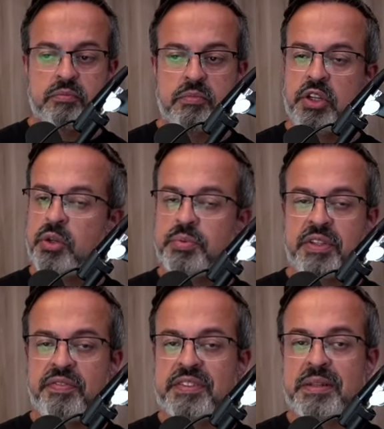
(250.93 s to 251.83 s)
eu não
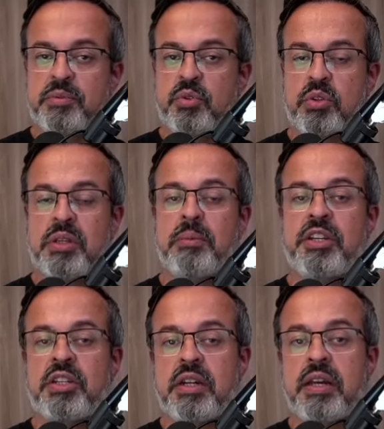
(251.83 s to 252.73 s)
precisei fazer
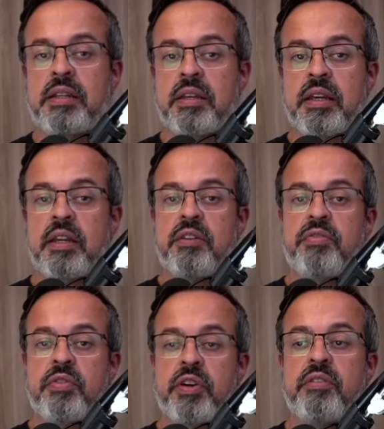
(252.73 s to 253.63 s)
absolutamente nada. Ele
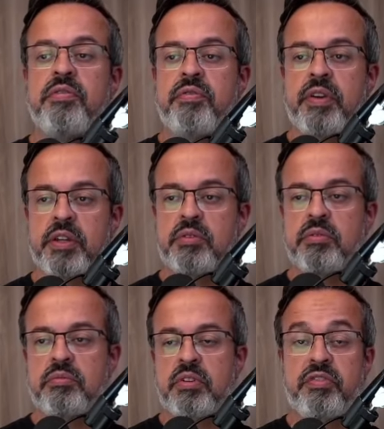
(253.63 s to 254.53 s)
foi feito,
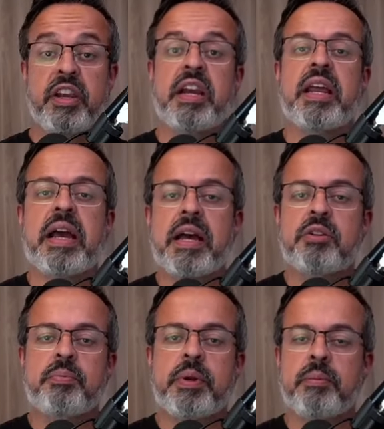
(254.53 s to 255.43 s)
foi
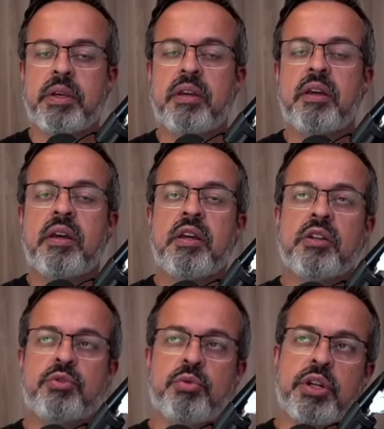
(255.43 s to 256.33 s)
criado para mim
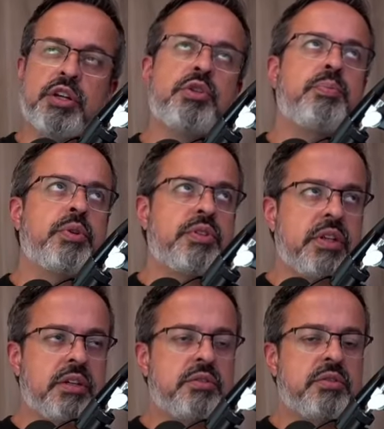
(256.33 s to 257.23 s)
durante o
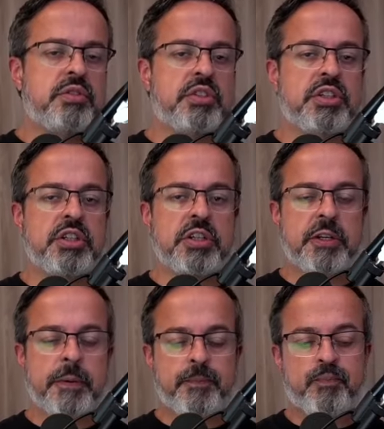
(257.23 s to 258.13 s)
processo
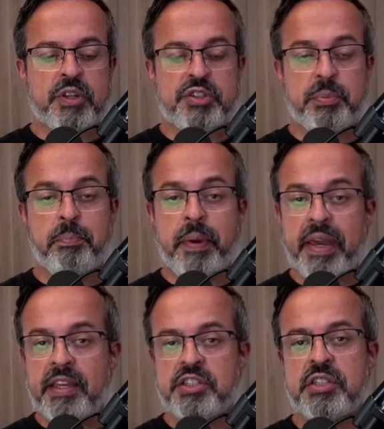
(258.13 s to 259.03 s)
de, de
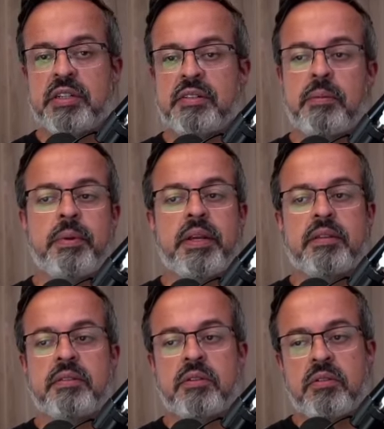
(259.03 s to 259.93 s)
packaging dessa
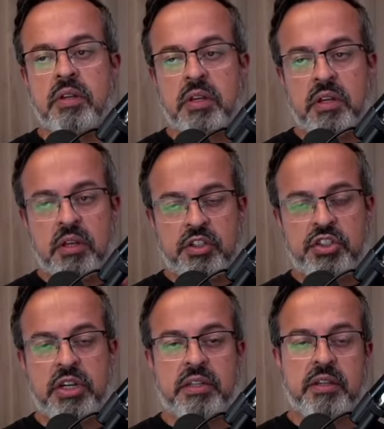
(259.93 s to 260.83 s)
aplicação
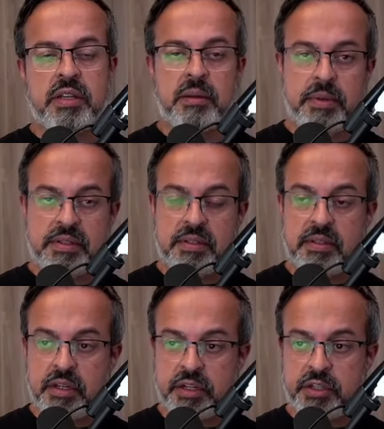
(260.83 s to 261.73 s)
direto aqui na pasta
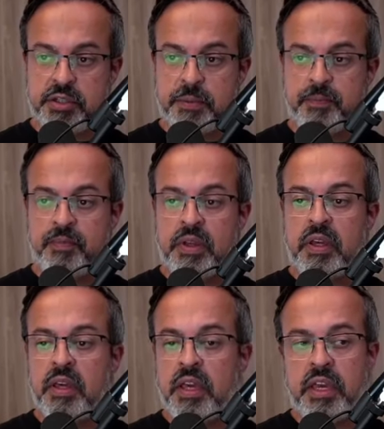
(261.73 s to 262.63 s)
target.
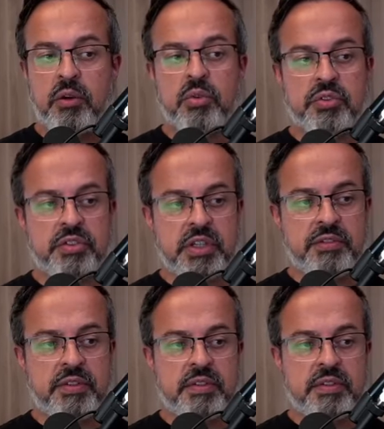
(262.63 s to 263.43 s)
Inclusive,